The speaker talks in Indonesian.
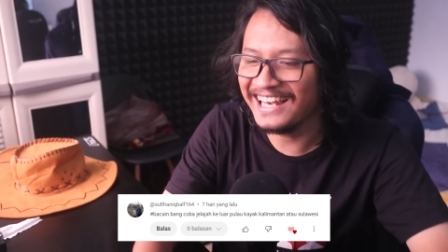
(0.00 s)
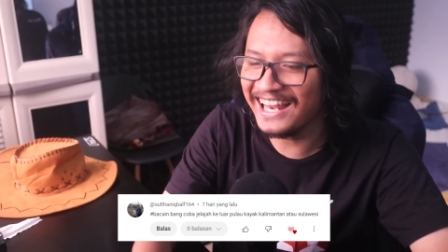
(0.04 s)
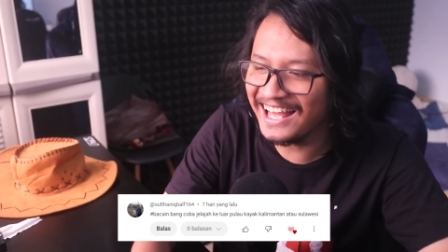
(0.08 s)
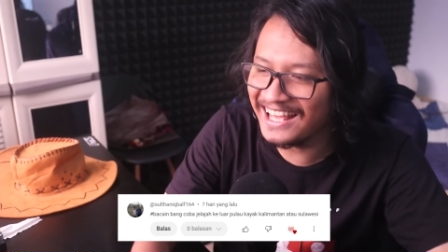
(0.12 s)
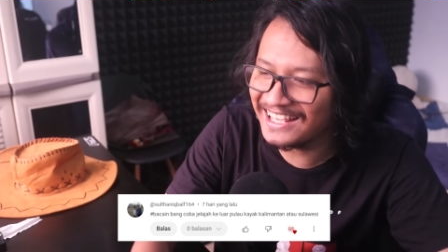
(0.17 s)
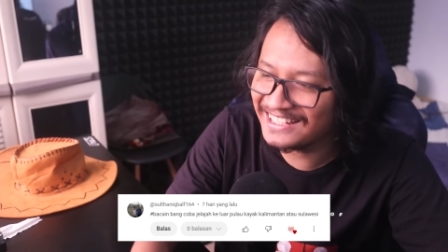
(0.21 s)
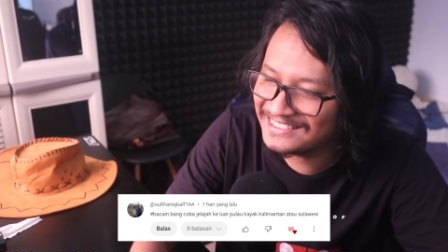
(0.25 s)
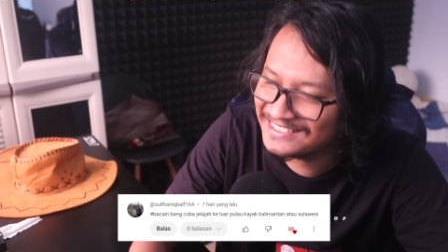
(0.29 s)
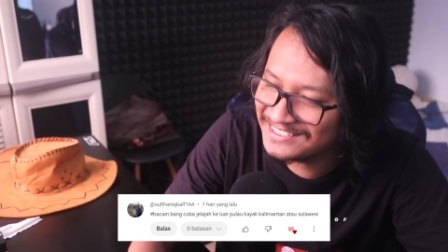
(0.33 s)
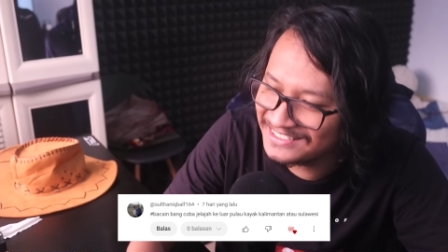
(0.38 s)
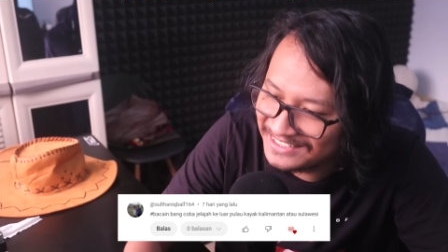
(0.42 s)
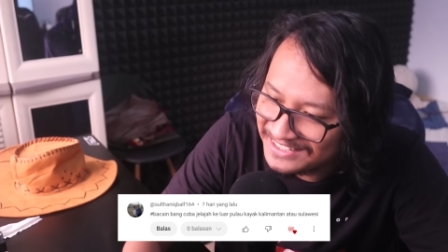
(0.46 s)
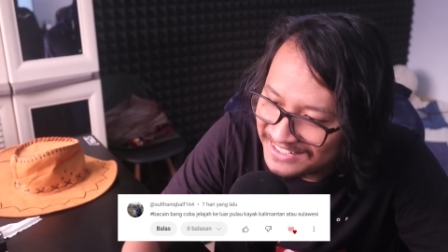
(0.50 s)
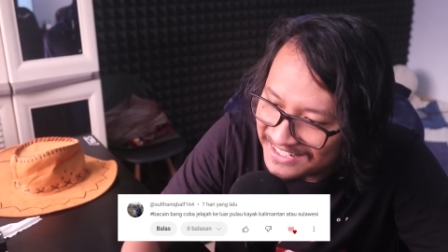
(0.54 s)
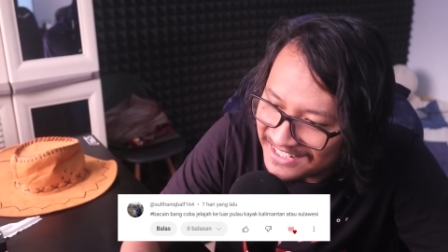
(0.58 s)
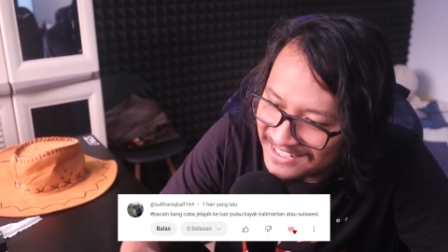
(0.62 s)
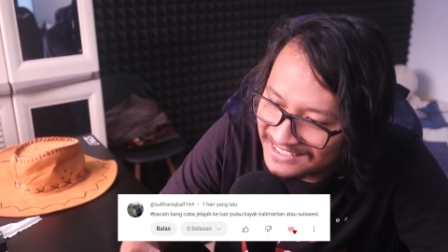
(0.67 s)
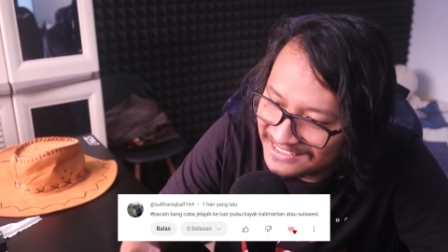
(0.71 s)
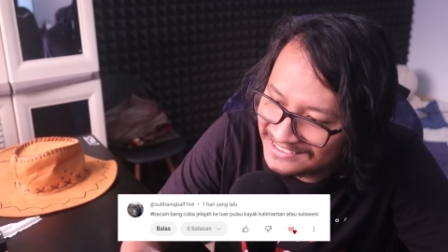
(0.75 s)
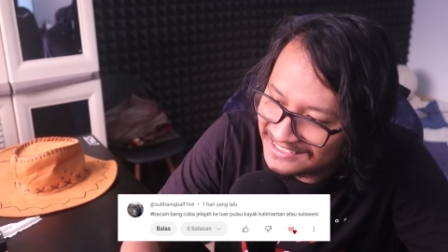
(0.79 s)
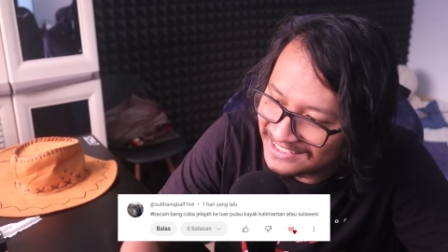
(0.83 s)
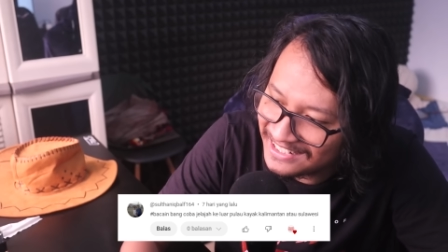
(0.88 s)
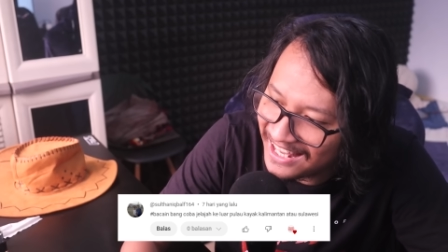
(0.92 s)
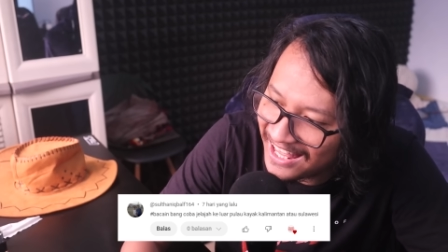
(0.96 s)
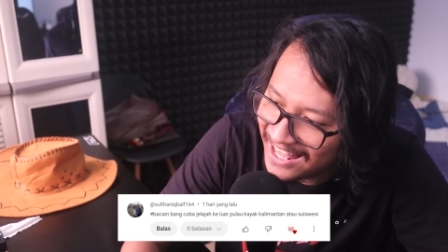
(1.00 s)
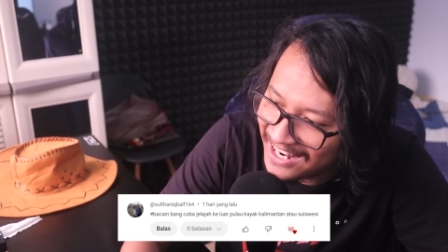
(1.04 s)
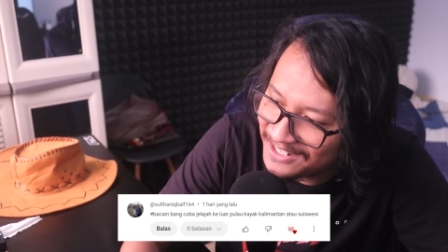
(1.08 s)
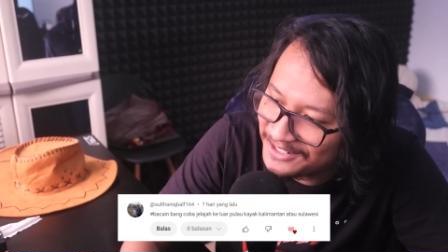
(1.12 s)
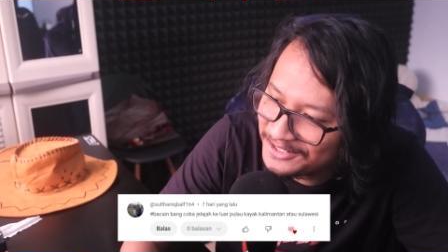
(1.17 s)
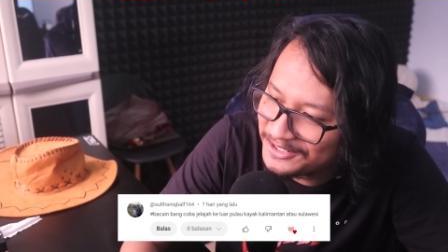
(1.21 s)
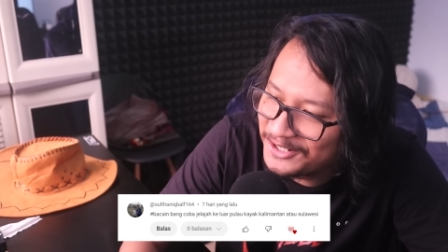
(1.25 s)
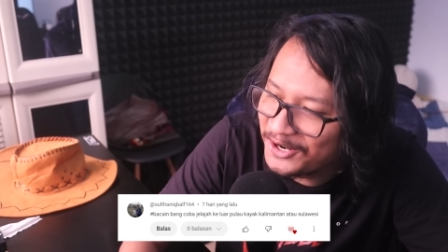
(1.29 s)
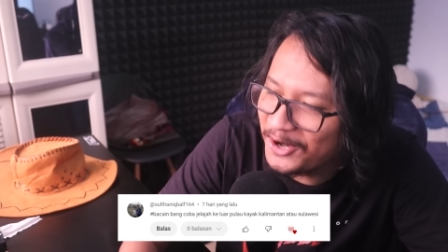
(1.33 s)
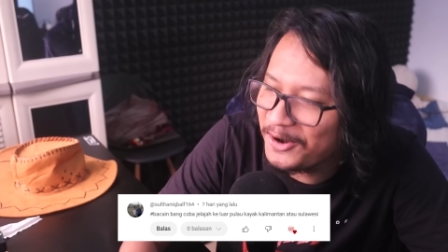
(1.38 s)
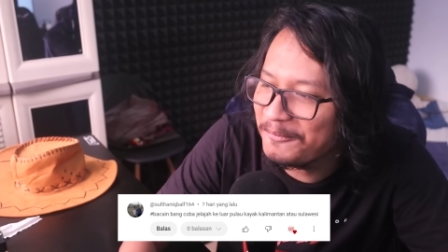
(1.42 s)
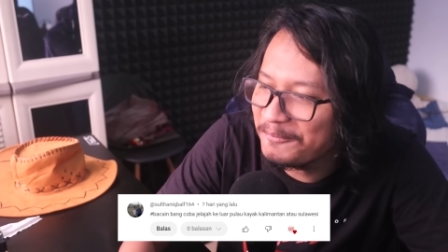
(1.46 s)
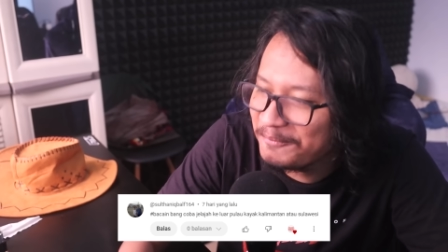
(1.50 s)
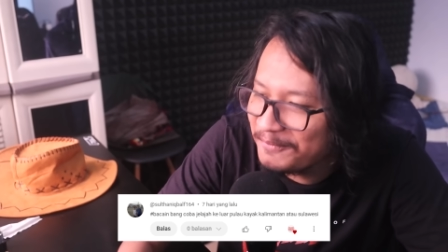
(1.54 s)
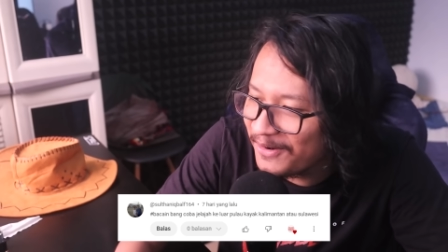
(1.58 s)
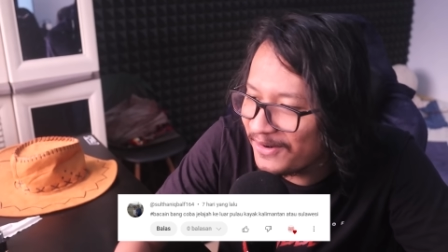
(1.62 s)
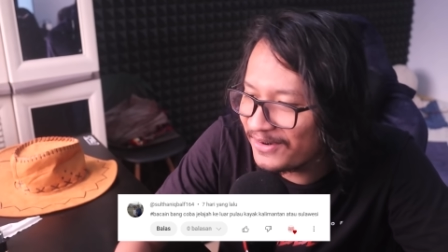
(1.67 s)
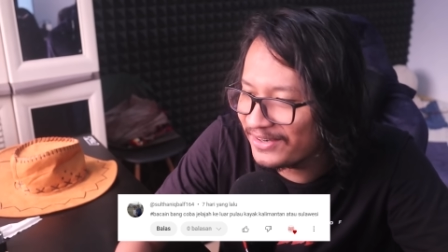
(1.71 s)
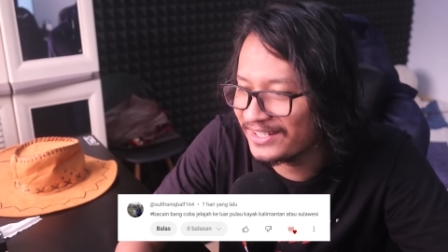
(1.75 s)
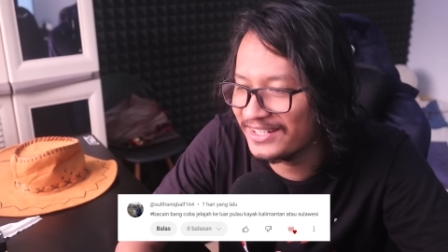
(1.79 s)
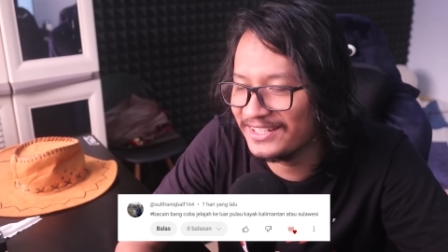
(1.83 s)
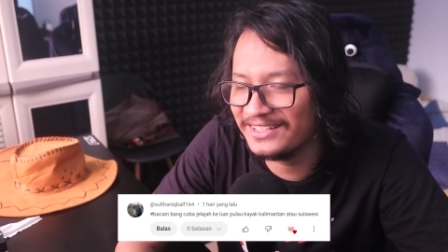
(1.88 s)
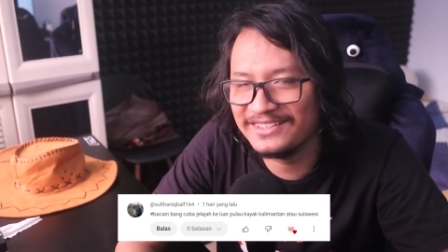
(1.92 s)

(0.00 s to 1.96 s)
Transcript: Langsung selalu nombok